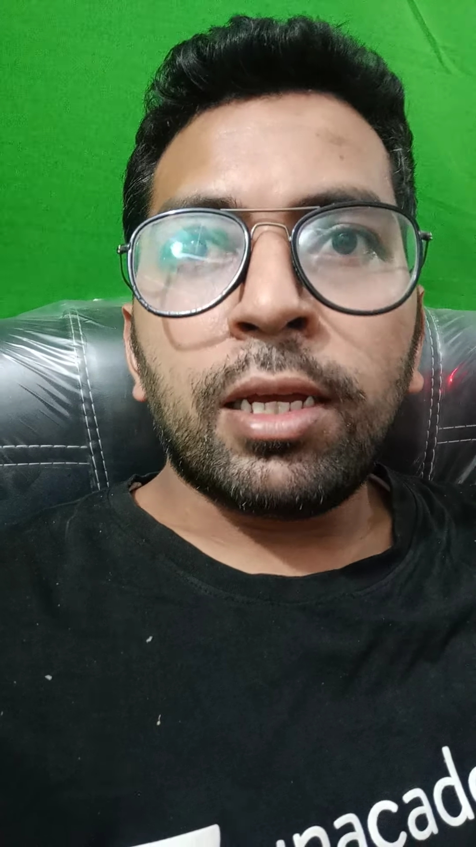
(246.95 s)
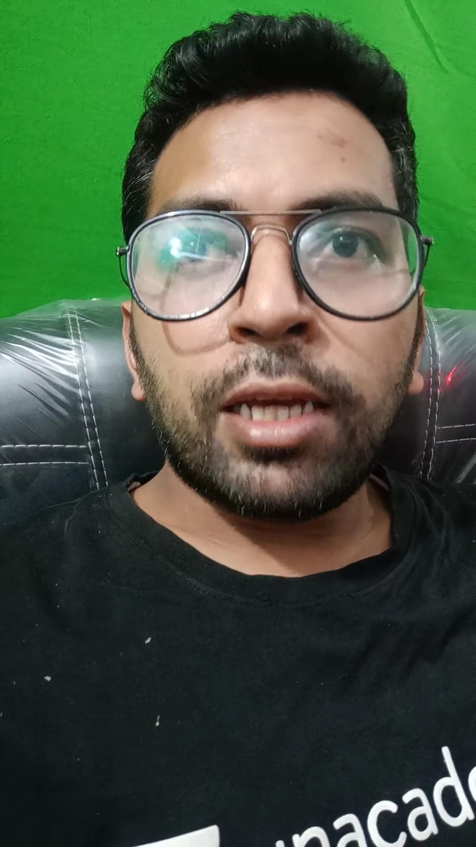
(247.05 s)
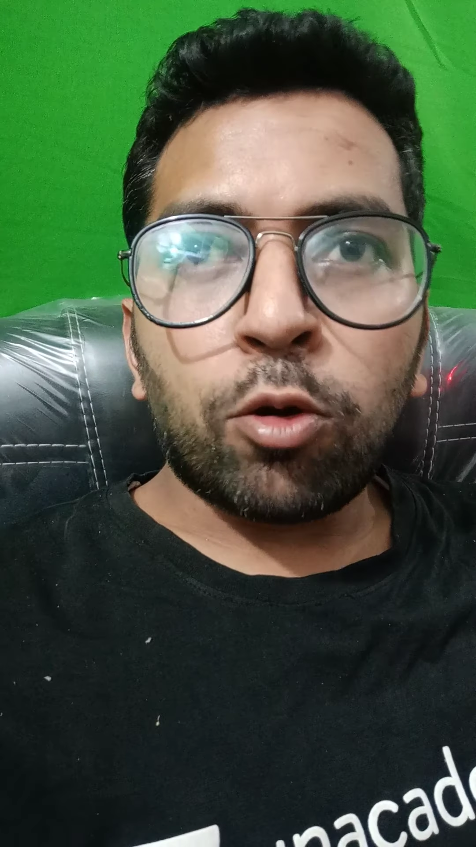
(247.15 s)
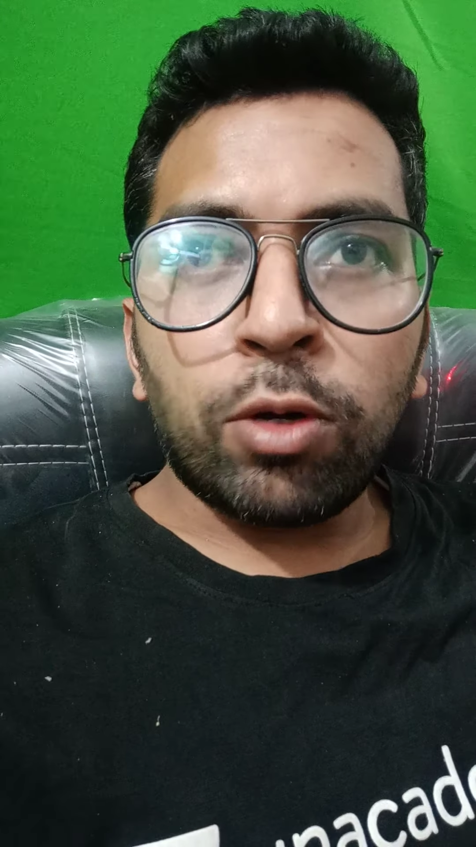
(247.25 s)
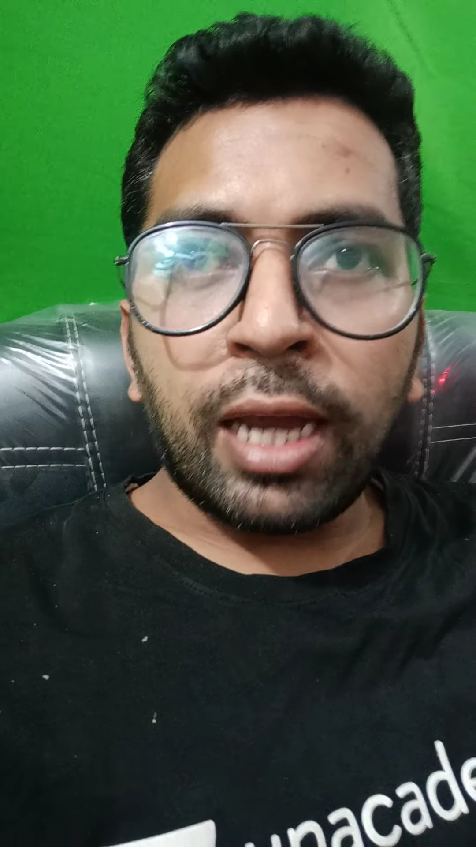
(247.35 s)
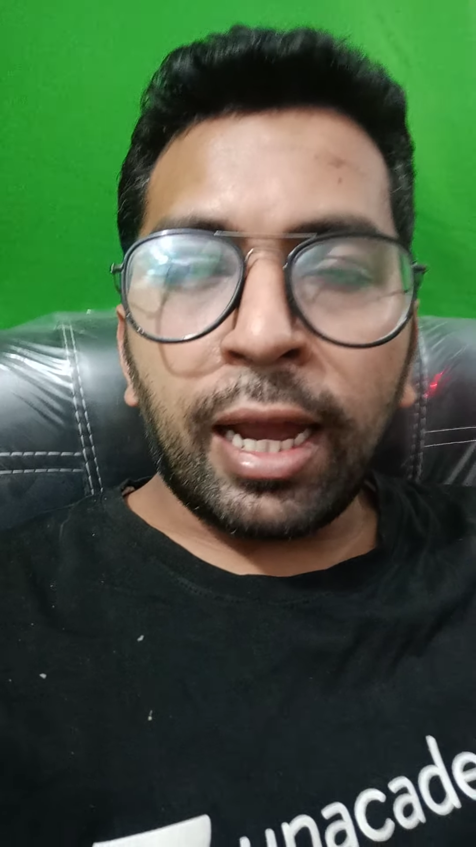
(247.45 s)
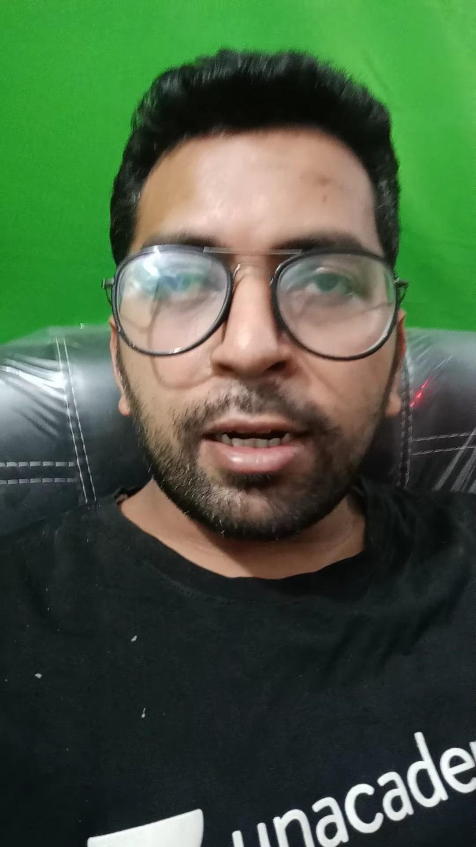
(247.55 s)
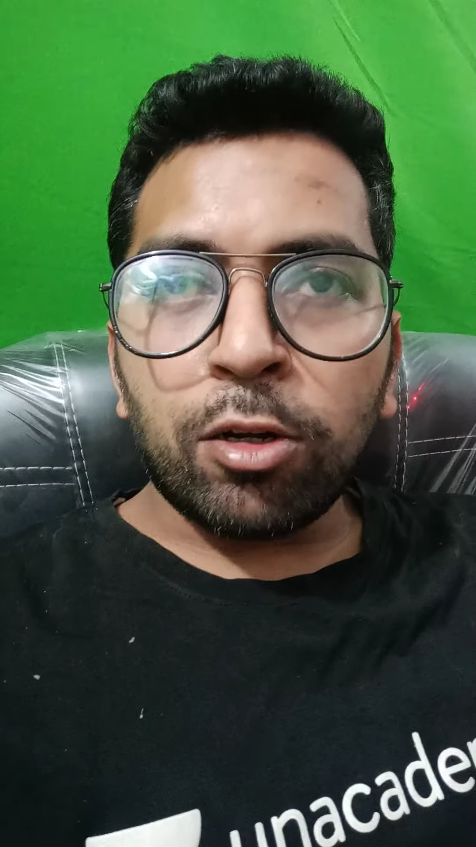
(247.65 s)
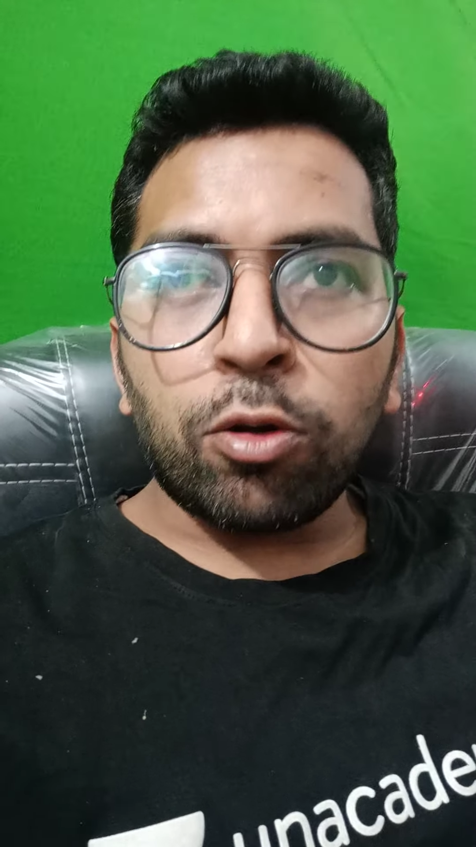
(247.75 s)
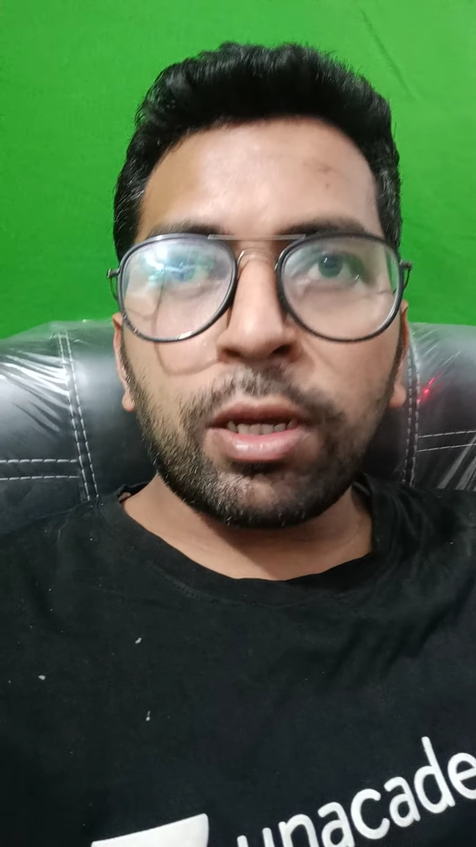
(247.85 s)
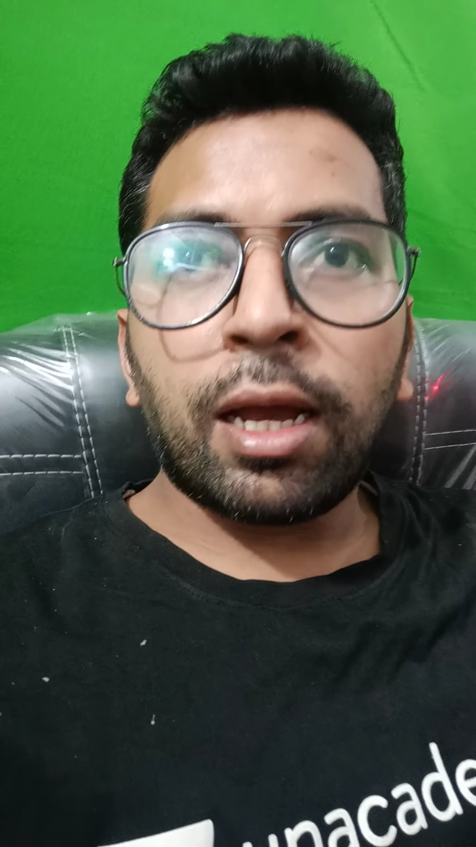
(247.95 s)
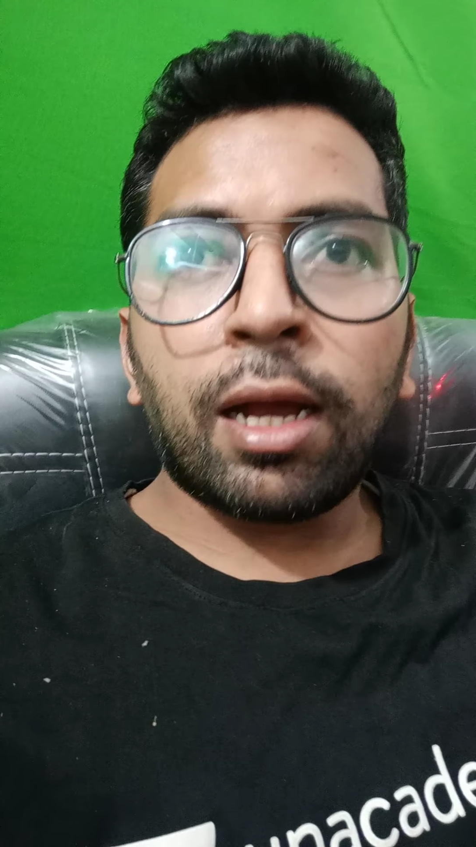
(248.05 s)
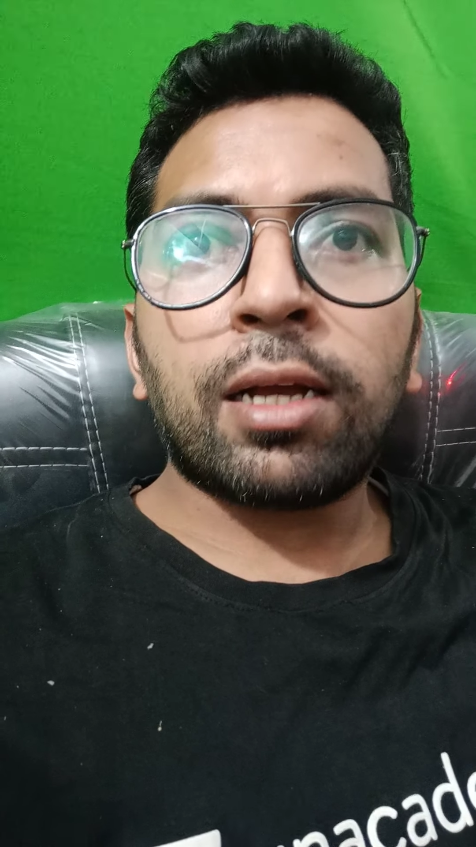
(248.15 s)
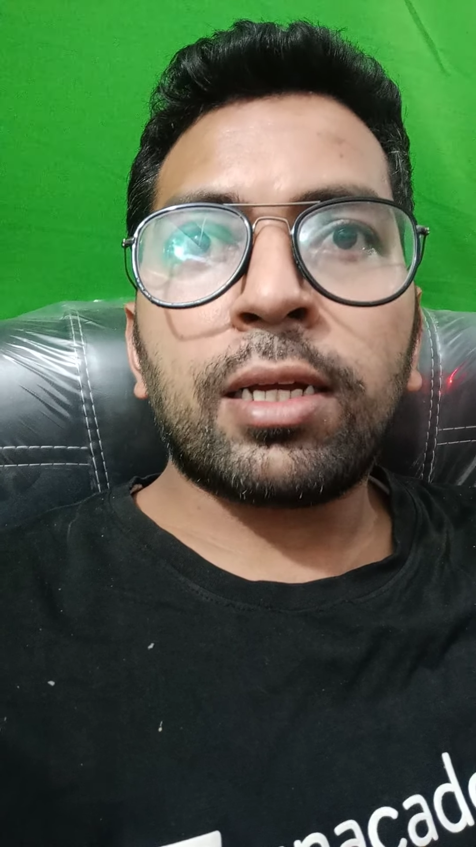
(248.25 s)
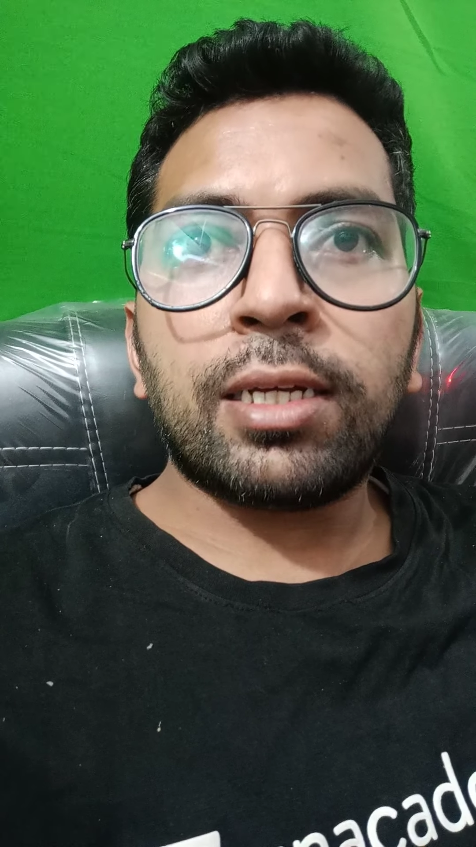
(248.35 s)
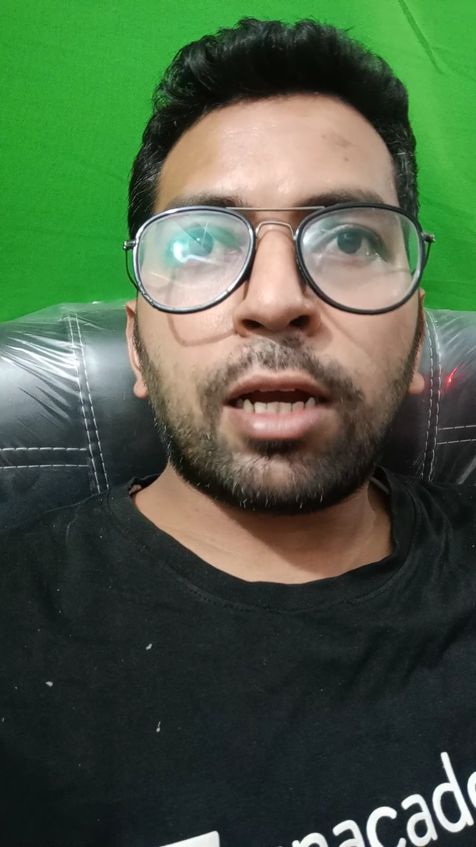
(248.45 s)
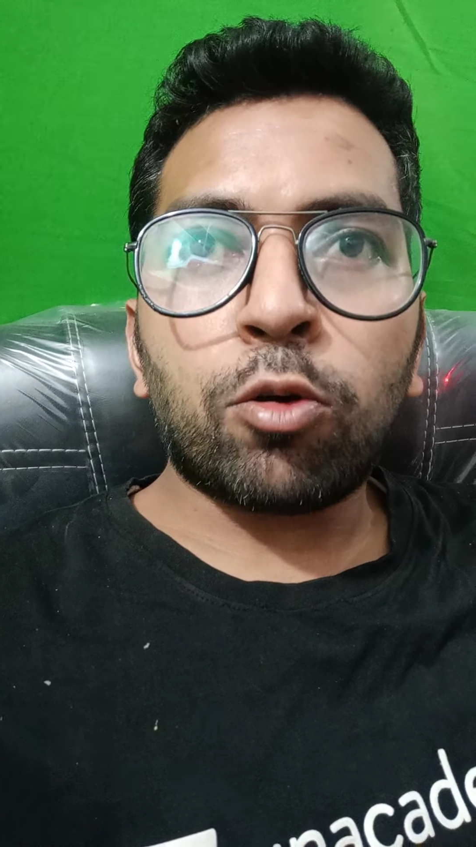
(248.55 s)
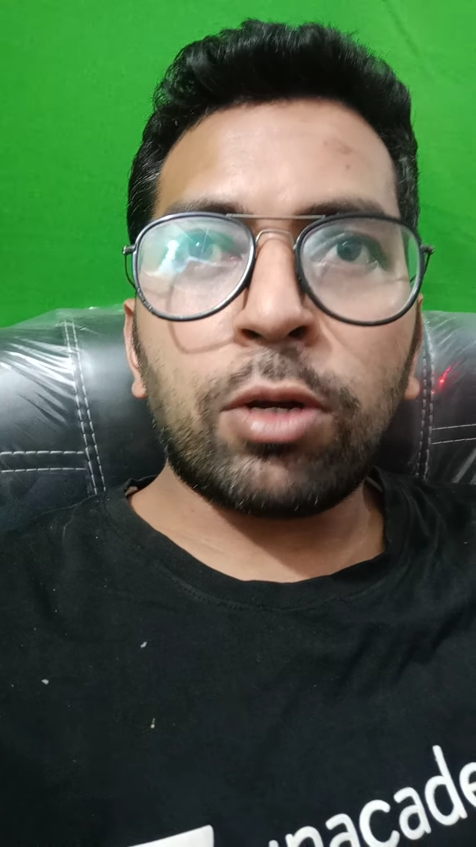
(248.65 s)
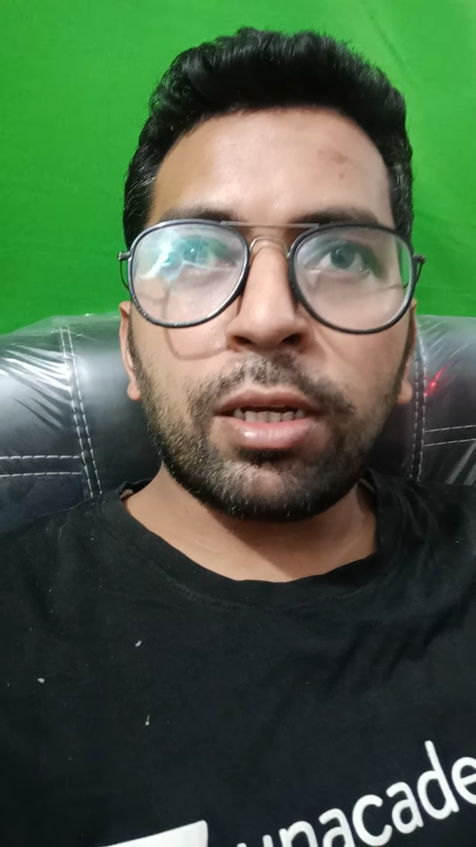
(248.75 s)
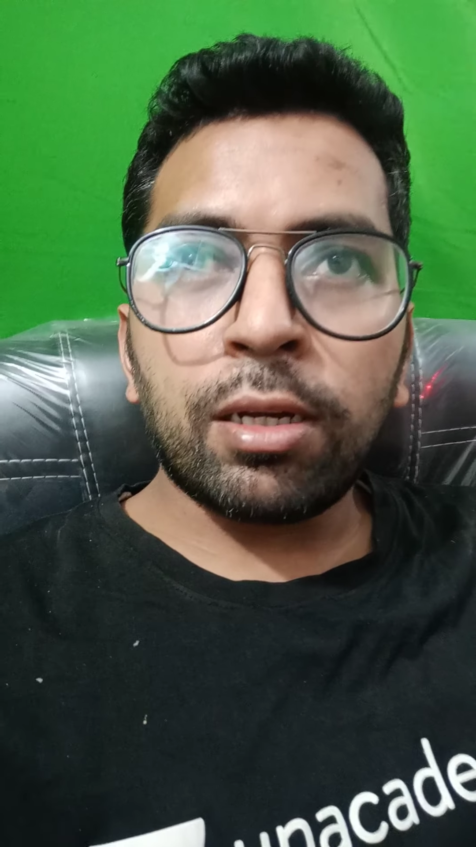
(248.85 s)
या कोई एक्ट हो गया या
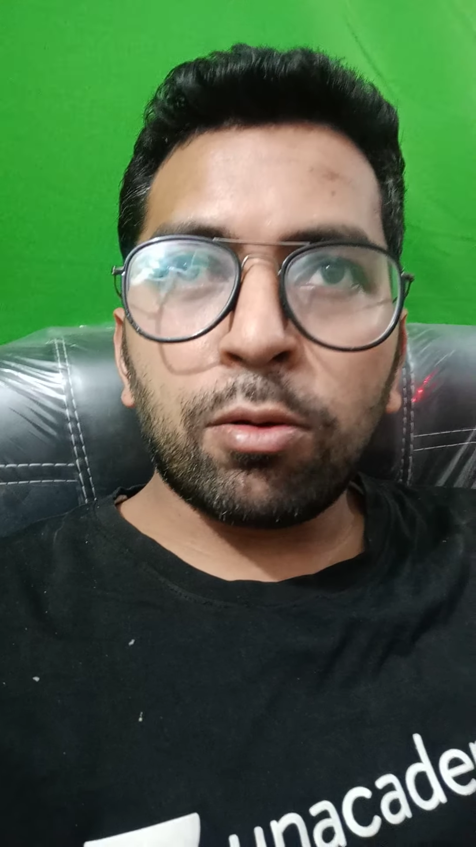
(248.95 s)
कोई